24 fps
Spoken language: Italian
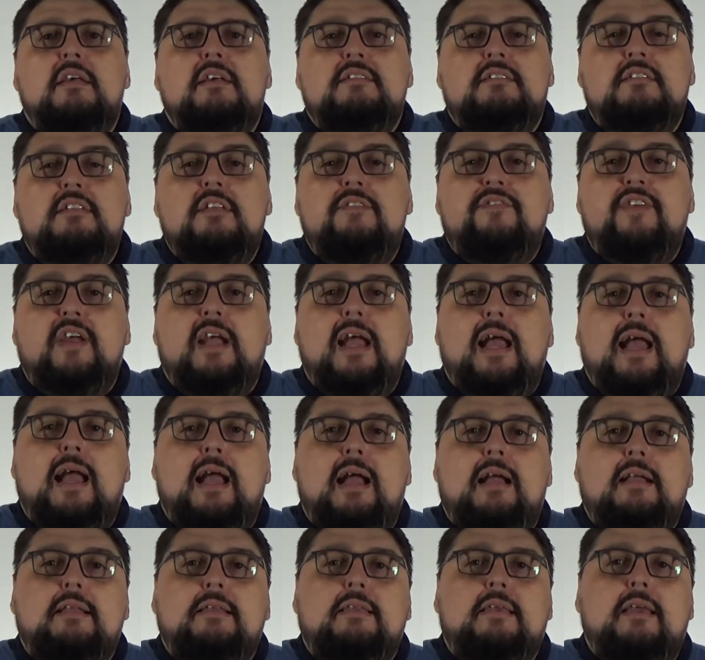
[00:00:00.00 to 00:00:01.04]
Significa
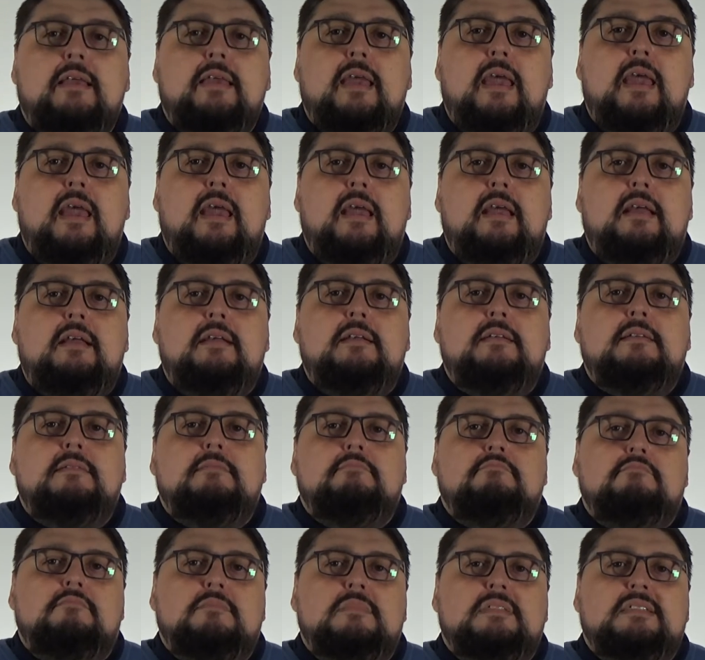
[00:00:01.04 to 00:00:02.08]
anche che
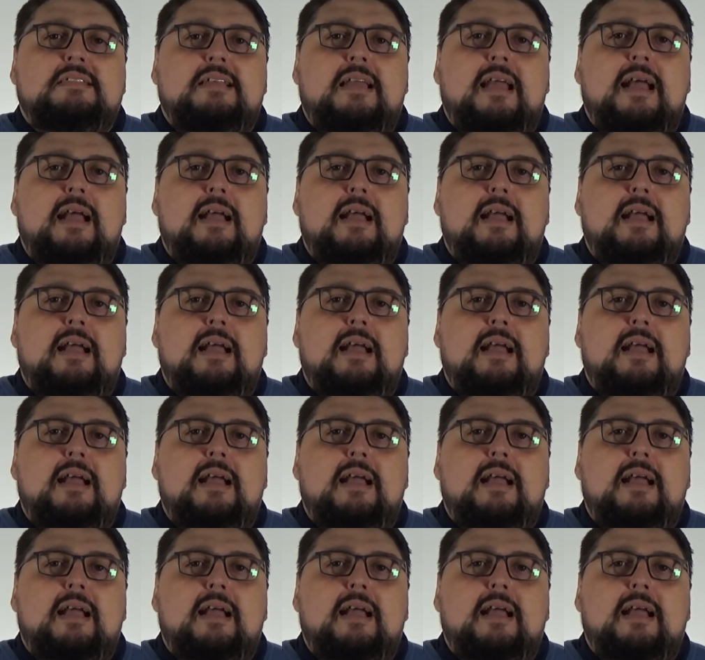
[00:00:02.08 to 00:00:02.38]
se